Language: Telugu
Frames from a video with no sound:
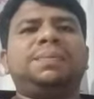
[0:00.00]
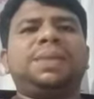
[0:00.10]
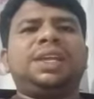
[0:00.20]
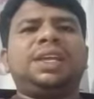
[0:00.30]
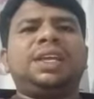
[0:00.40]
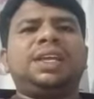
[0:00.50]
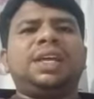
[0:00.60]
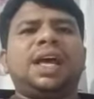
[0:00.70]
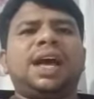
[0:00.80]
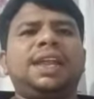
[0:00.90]
మరి
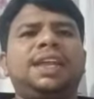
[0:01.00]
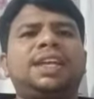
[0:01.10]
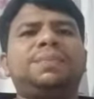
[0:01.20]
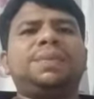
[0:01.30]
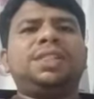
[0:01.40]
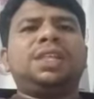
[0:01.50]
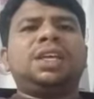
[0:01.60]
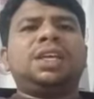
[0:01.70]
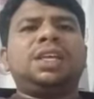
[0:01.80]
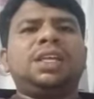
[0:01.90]
అనేక మంది
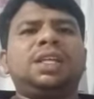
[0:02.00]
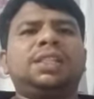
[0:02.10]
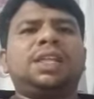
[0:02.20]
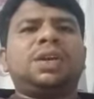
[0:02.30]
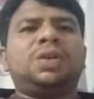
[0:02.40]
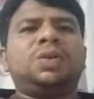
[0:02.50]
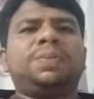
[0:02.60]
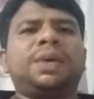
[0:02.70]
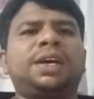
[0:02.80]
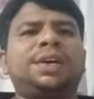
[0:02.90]
తనను
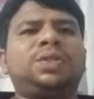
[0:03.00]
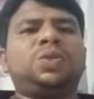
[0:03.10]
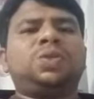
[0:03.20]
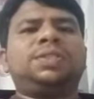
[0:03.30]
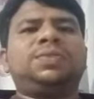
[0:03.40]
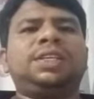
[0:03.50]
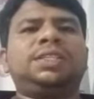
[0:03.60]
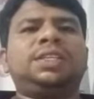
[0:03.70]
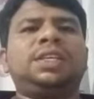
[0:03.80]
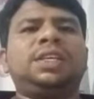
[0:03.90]
పక్కకు
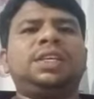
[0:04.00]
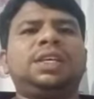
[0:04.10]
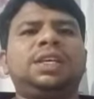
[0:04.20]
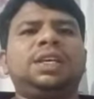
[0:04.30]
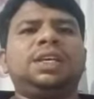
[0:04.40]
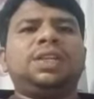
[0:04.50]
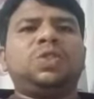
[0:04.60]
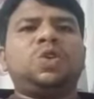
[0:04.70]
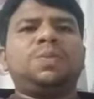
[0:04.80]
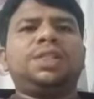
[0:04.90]
తోసివేసి
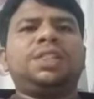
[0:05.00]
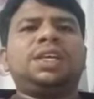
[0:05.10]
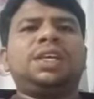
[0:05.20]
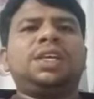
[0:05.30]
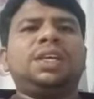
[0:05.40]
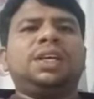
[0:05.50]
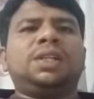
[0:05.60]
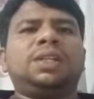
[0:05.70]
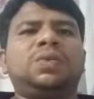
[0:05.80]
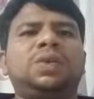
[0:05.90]
ఎంతోమంది
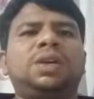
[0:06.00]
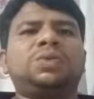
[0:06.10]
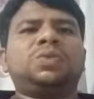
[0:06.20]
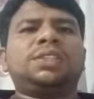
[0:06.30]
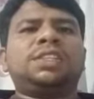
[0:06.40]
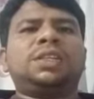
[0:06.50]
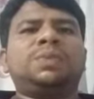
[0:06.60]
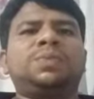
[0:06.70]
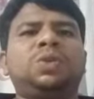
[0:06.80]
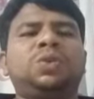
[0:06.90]
వారు స్వస్థత
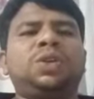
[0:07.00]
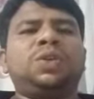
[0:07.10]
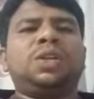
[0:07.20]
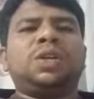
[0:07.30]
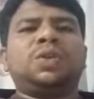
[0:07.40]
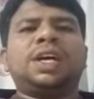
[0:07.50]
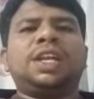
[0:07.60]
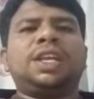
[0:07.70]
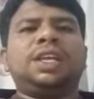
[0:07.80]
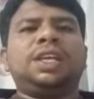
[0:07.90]
పొందుకుని ఉన్నారు
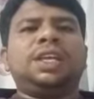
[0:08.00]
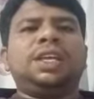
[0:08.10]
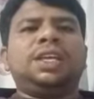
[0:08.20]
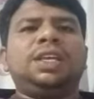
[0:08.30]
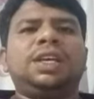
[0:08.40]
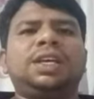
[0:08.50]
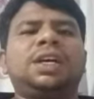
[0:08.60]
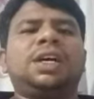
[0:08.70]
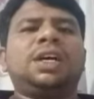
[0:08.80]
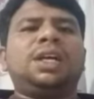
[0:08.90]
కానీ ఈ యొక్క
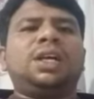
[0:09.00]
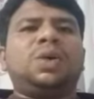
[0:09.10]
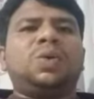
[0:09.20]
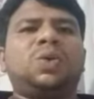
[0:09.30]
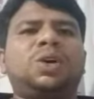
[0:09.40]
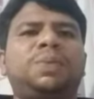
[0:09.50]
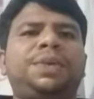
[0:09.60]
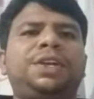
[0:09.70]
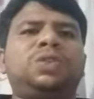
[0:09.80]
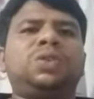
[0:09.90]

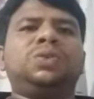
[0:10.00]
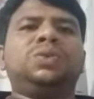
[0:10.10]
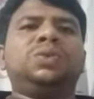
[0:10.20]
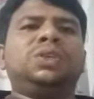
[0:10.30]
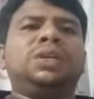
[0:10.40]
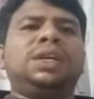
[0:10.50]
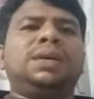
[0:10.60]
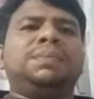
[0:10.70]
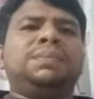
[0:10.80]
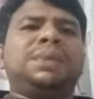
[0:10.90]
రోగపీడితుడు
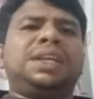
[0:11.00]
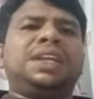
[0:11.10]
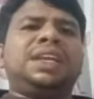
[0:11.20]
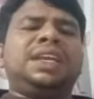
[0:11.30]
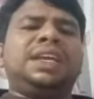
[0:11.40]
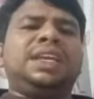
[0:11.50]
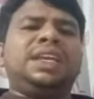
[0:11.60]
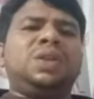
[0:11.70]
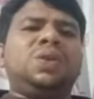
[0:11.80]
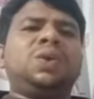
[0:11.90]
మరి
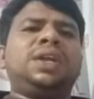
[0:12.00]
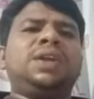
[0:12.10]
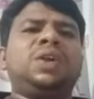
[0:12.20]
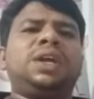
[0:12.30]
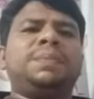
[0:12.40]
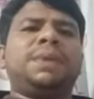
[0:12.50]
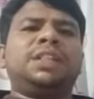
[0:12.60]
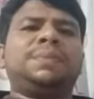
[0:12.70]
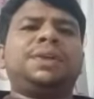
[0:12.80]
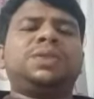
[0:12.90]
ఎన్నో ఏళ్ళుగా
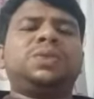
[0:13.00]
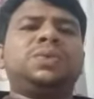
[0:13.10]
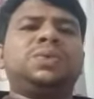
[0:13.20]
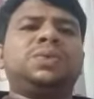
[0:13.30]
బాధపడుతూ